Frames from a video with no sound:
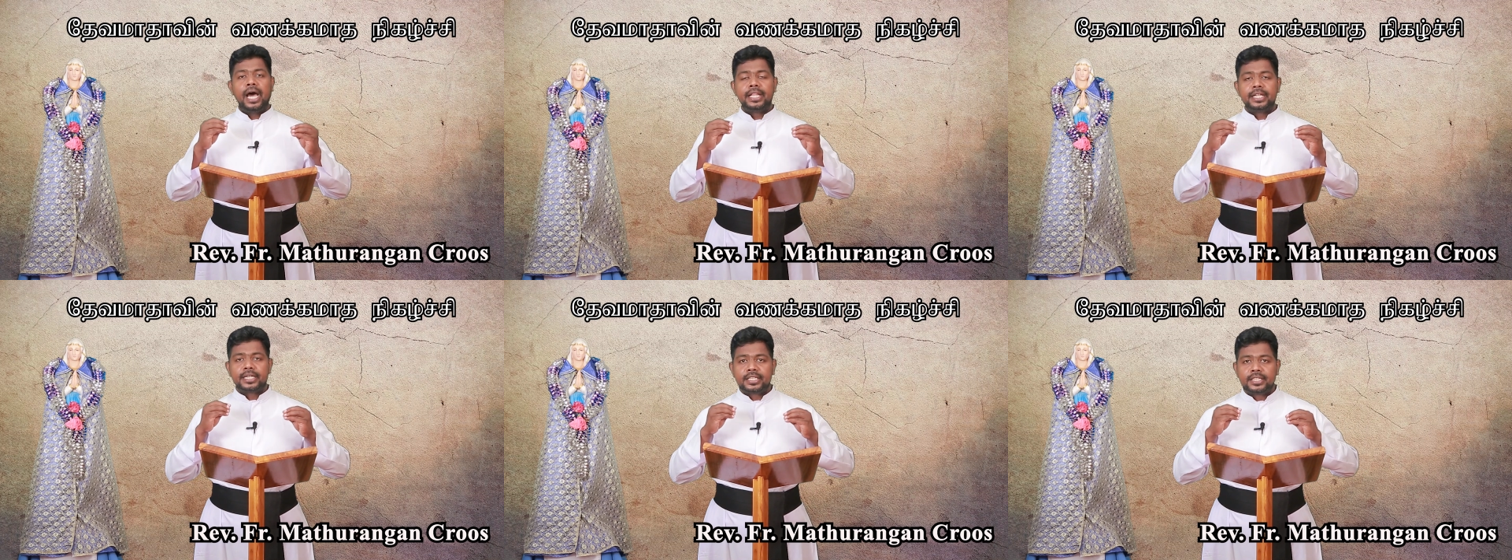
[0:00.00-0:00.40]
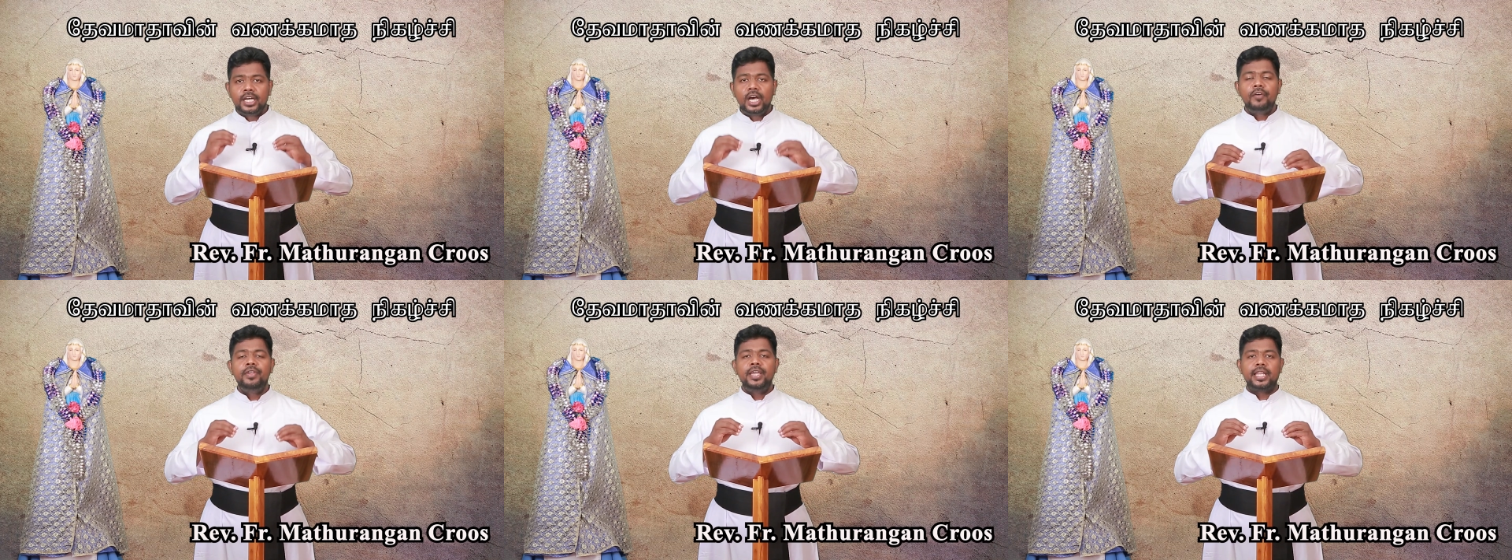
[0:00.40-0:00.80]
அதுக்கு
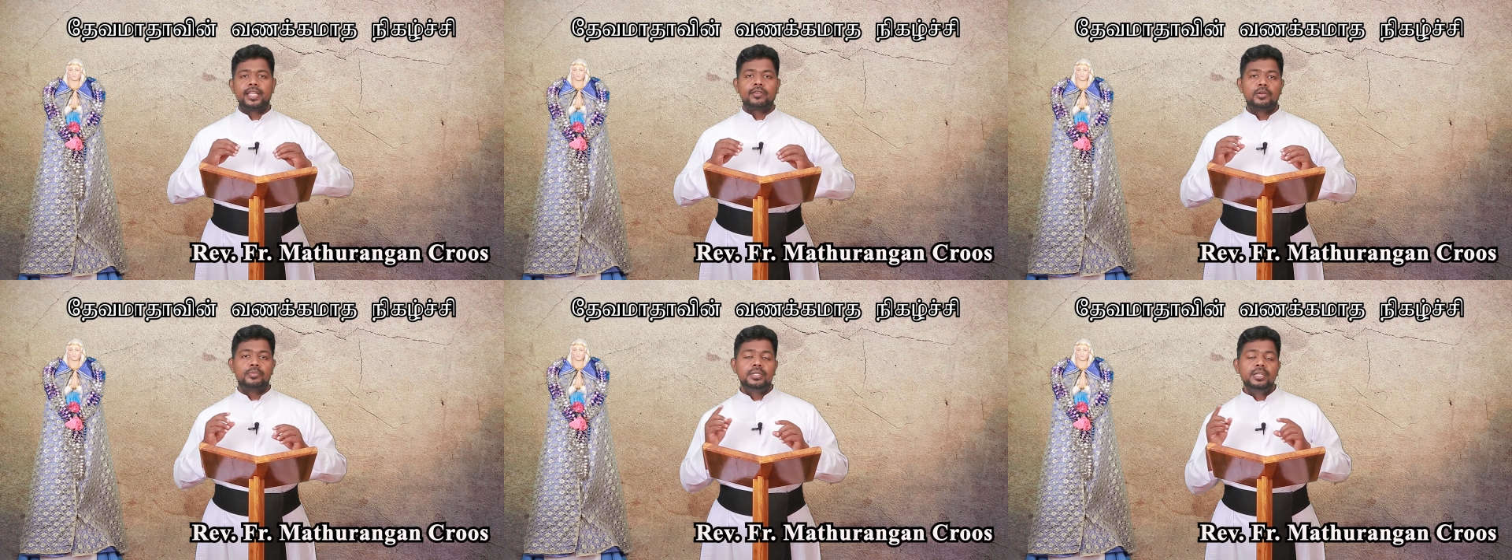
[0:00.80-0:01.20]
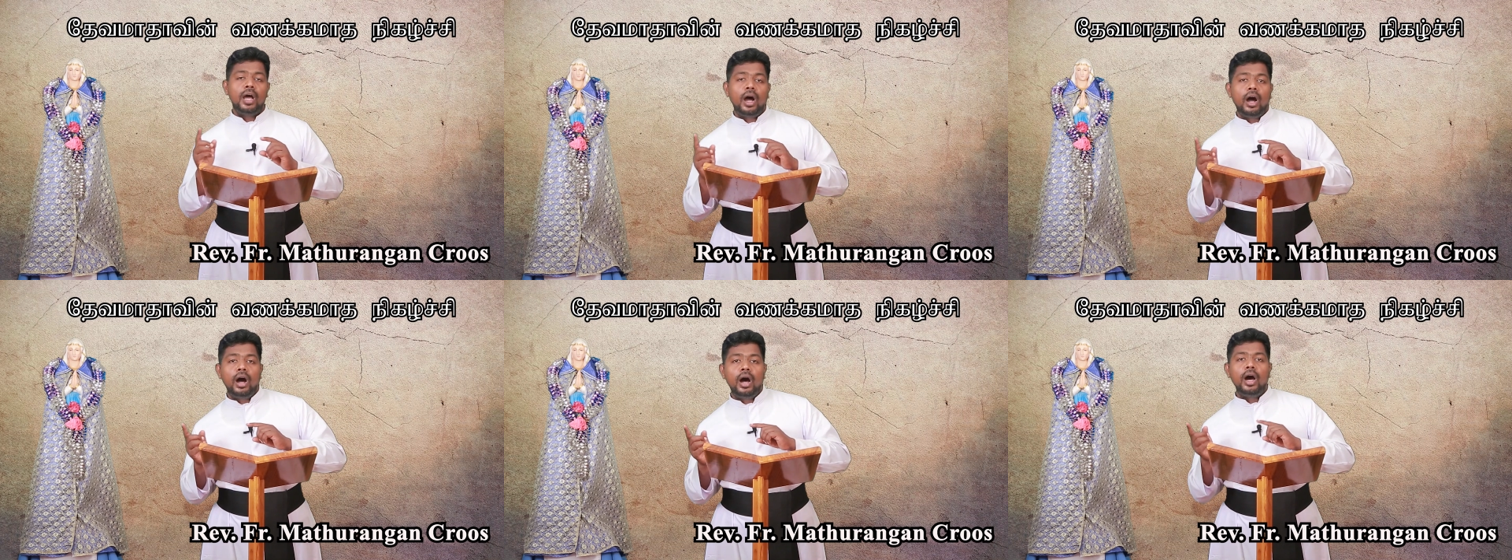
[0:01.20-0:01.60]
தேவையானவர்கள் வந்து
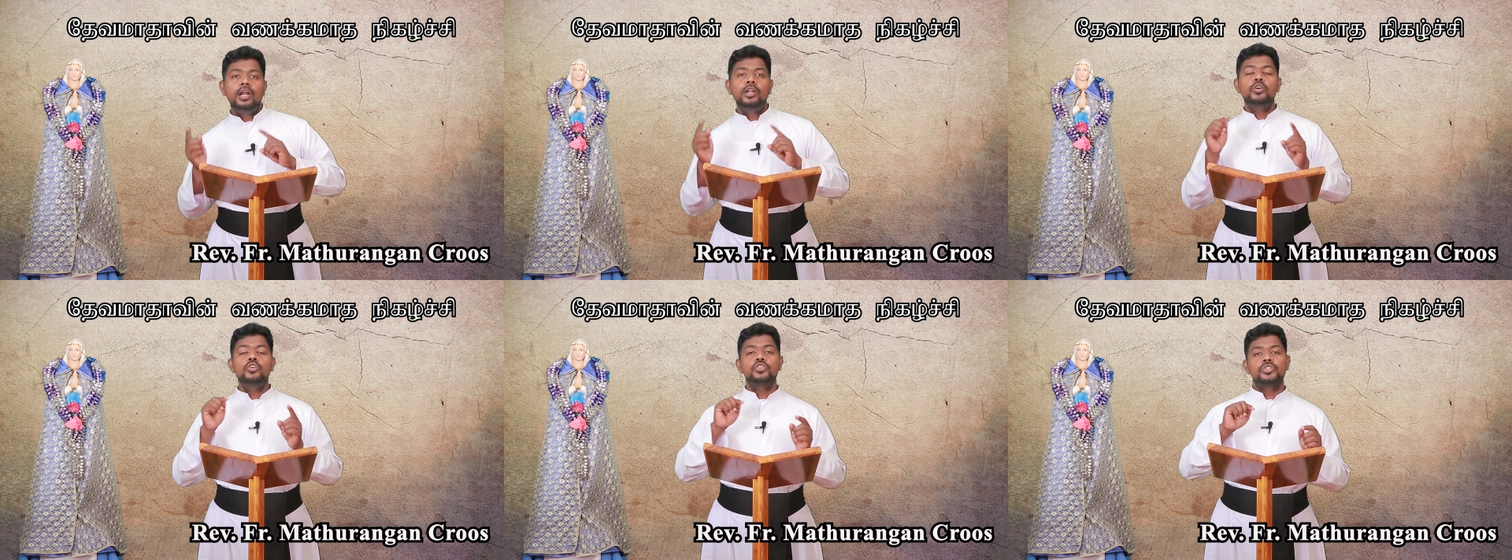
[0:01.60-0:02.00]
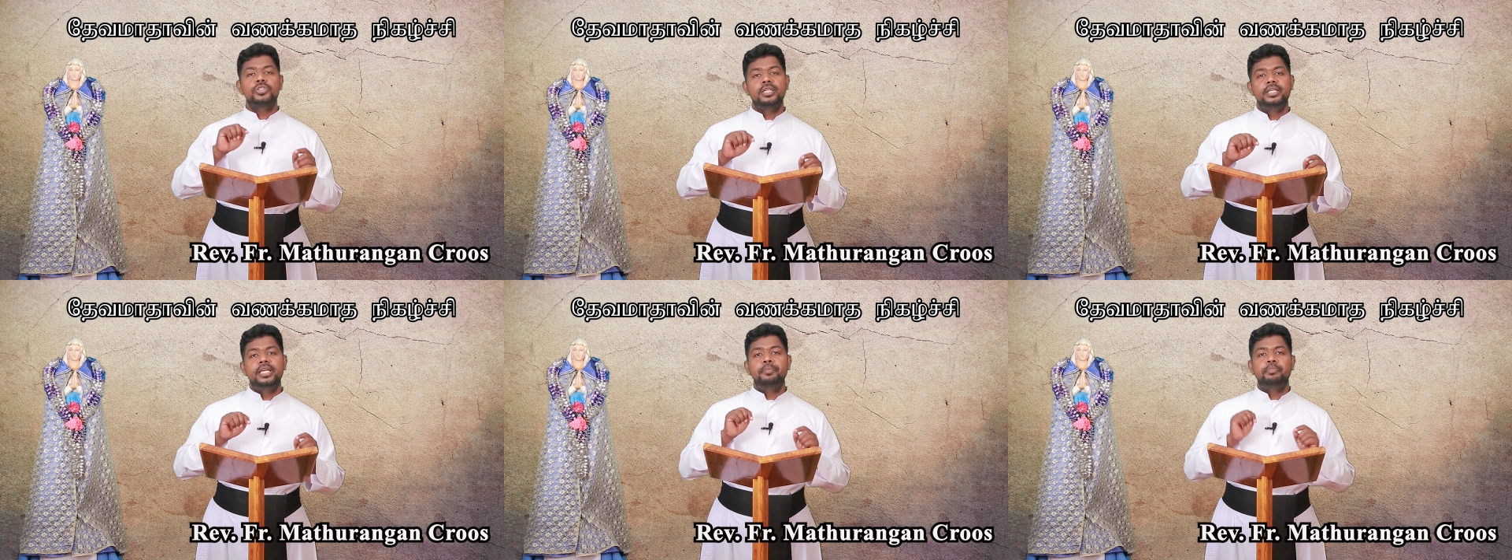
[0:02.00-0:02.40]

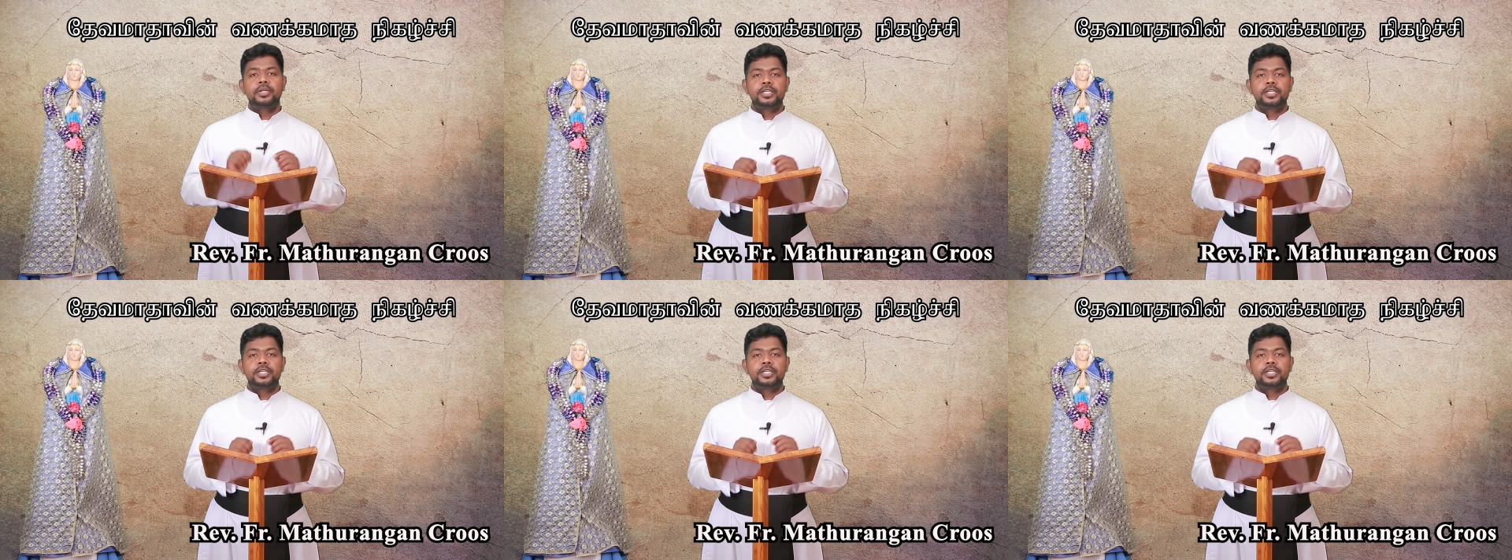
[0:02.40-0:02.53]
ஆலோசனையை